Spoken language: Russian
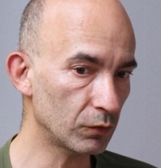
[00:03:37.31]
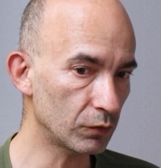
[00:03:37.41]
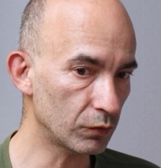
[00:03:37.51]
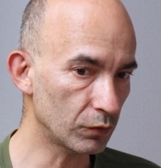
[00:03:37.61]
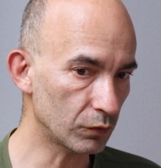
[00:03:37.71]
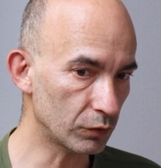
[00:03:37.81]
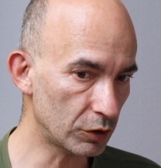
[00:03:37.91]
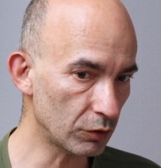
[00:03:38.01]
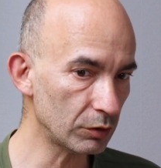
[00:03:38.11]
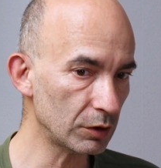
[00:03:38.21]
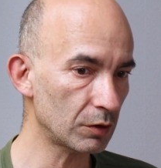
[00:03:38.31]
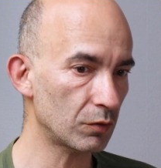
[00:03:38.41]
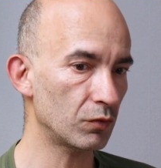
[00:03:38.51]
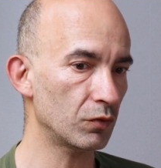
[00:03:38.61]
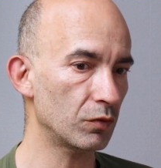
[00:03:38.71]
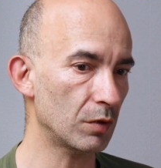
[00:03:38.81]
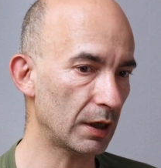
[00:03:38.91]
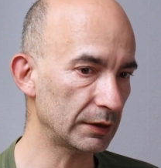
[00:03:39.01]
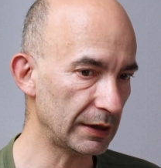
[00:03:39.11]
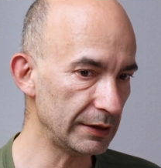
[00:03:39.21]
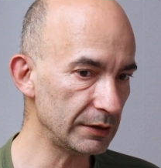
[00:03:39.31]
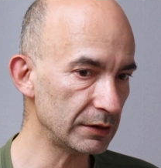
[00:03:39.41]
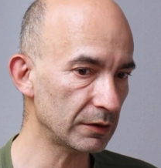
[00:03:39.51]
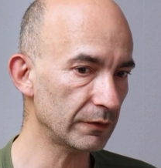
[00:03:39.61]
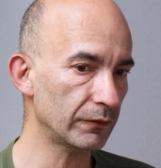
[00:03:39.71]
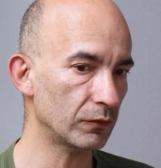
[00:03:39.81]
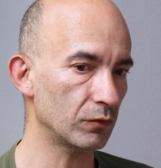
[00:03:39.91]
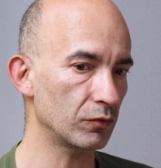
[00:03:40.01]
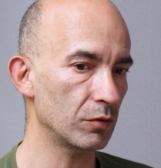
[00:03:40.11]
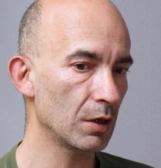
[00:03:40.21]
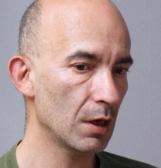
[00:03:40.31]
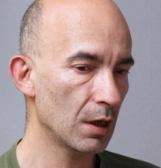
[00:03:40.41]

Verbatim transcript: у ученых, у аналитиков, у